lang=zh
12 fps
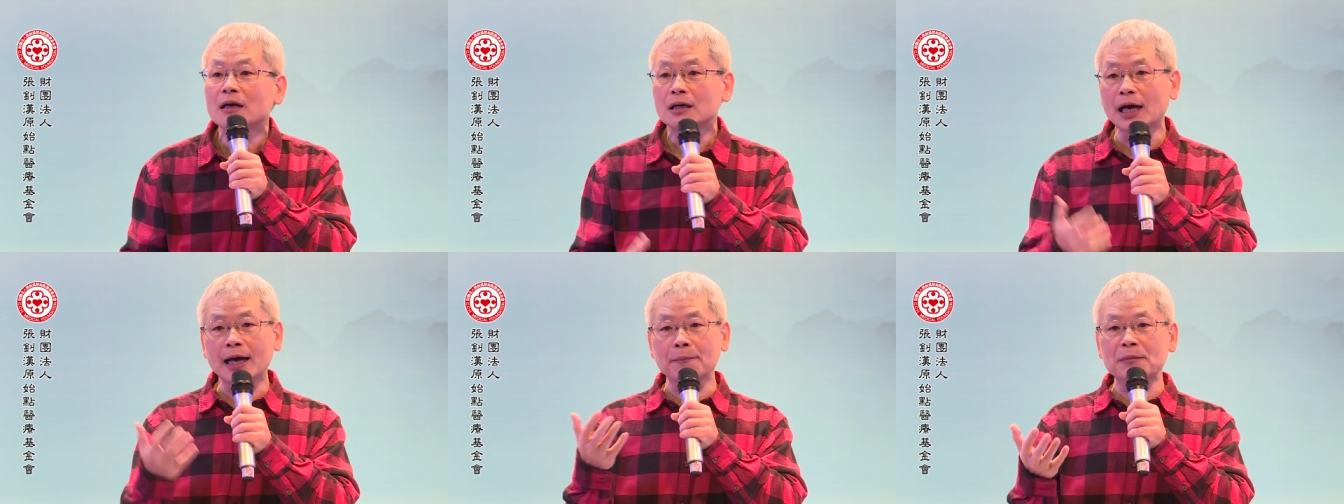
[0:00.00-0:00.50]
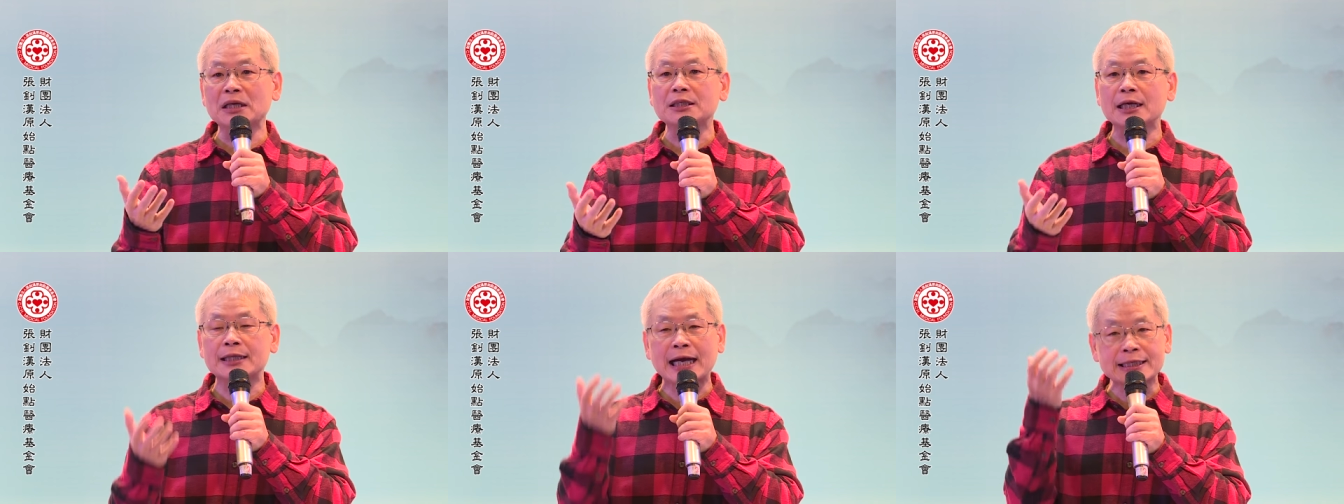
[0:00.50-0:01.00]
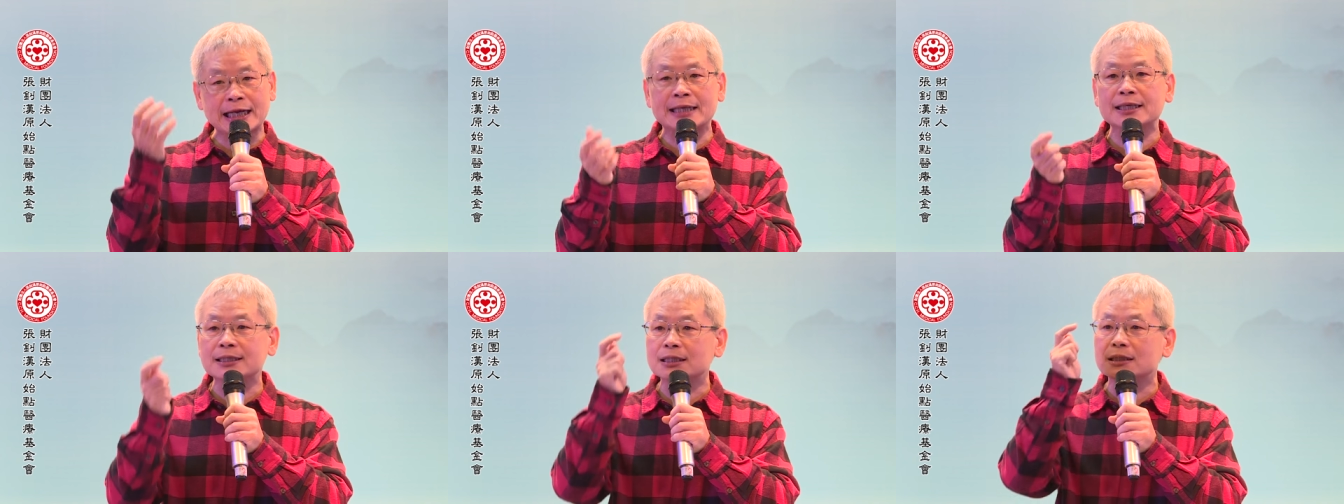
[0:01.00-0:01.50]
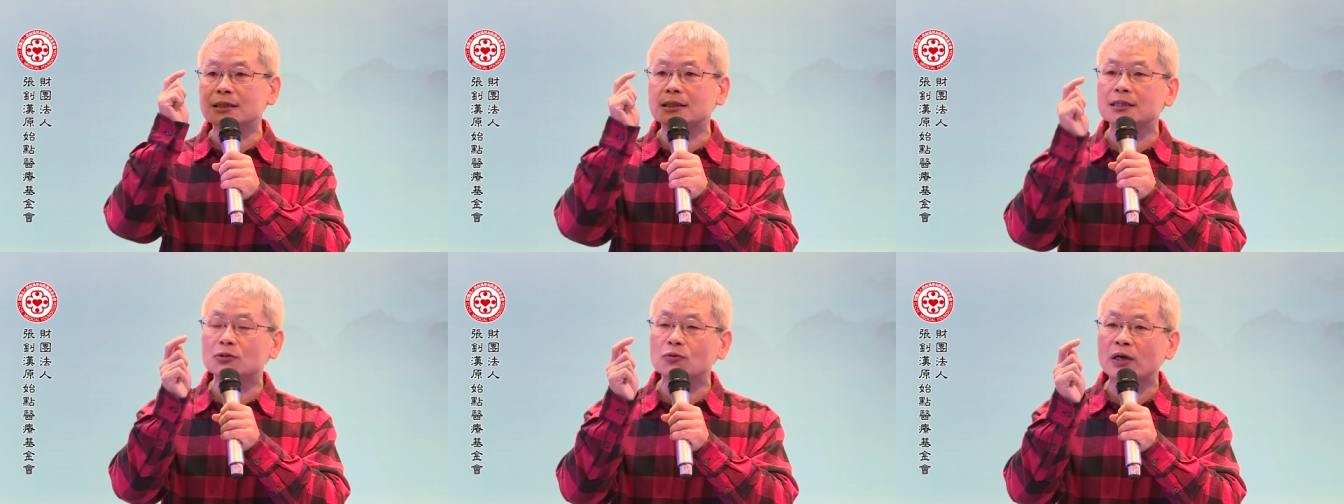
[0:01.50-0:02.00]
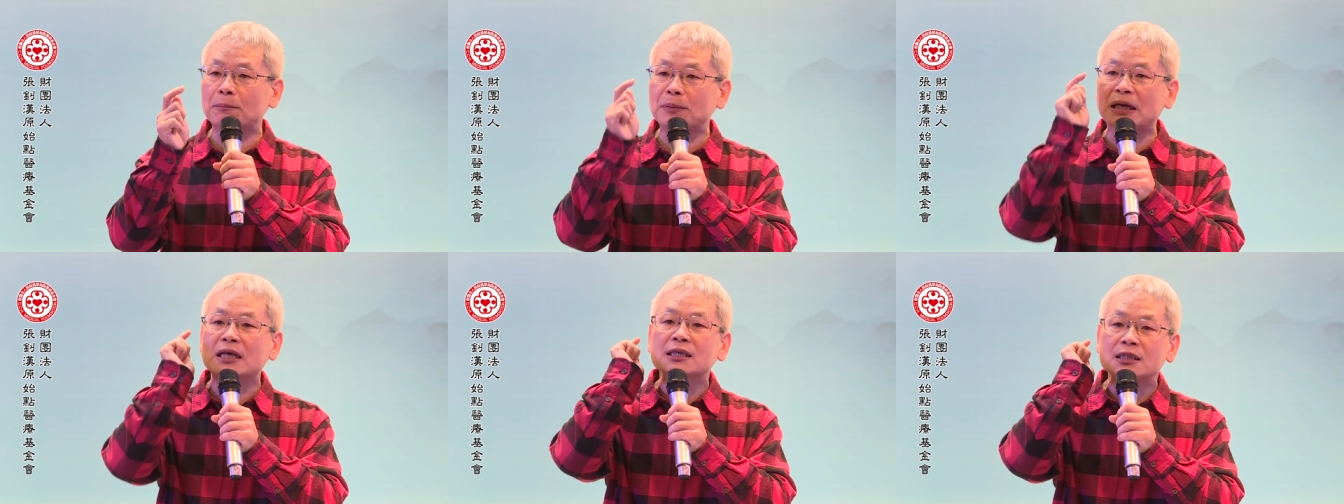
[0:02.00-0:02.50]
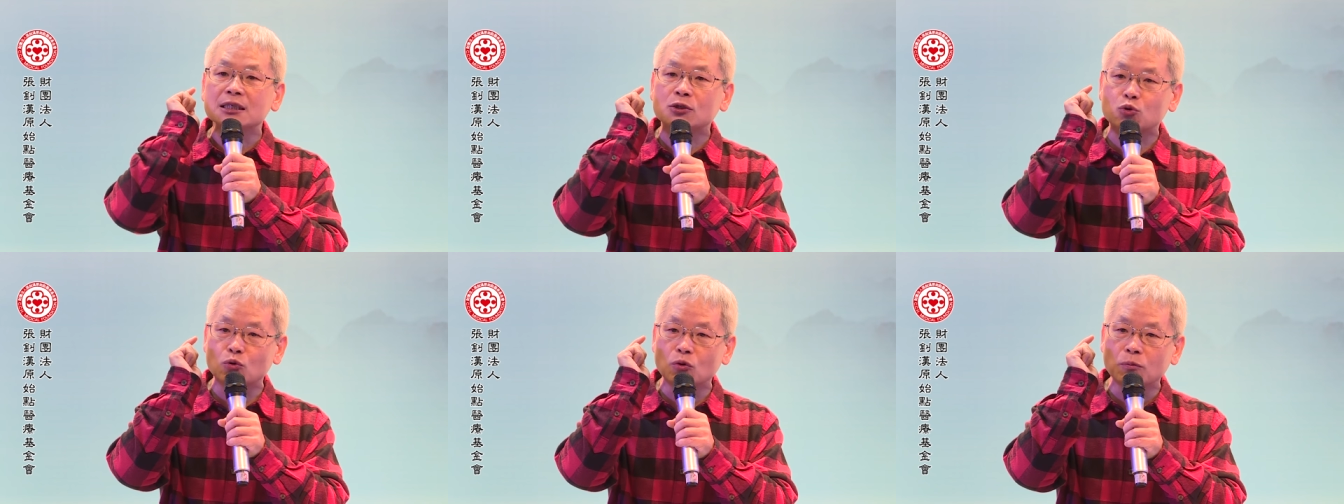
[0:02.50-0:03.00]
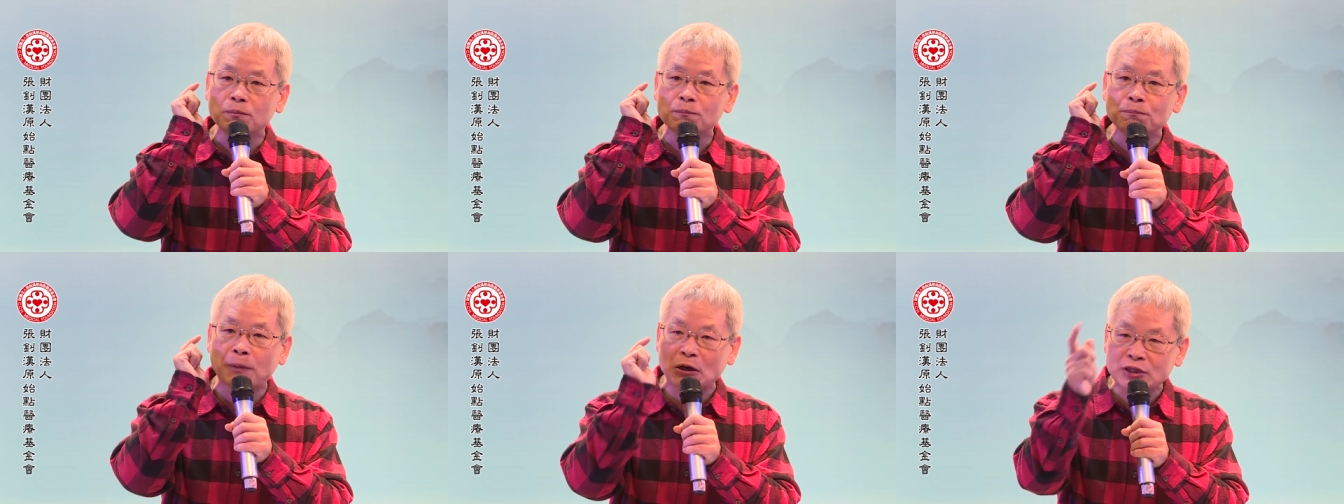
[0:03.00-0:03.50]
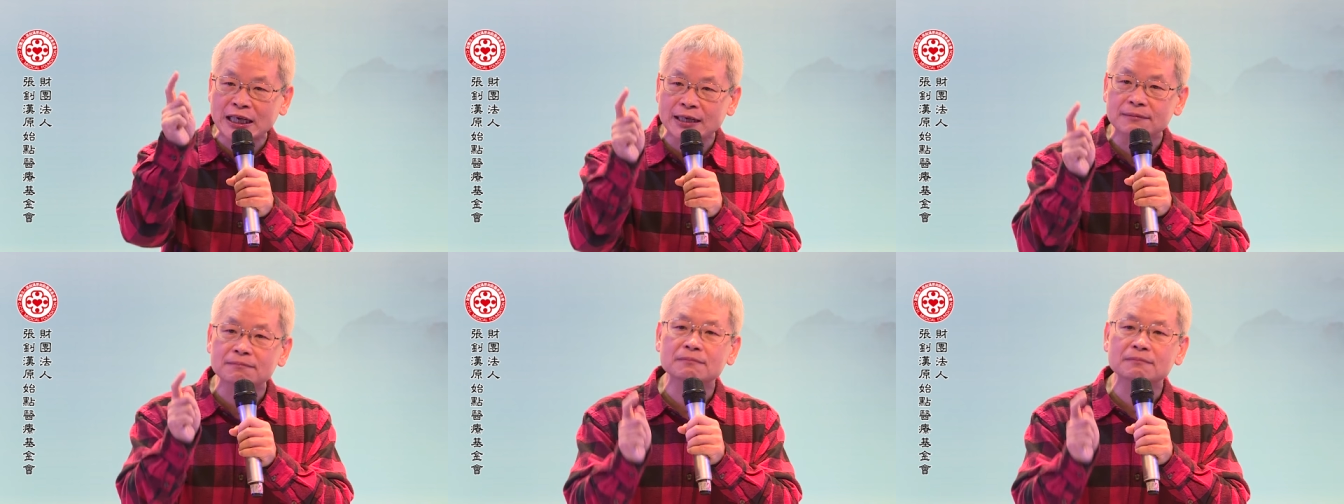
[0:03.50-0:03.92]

那很明显，他讲的是治胃病，是属保健。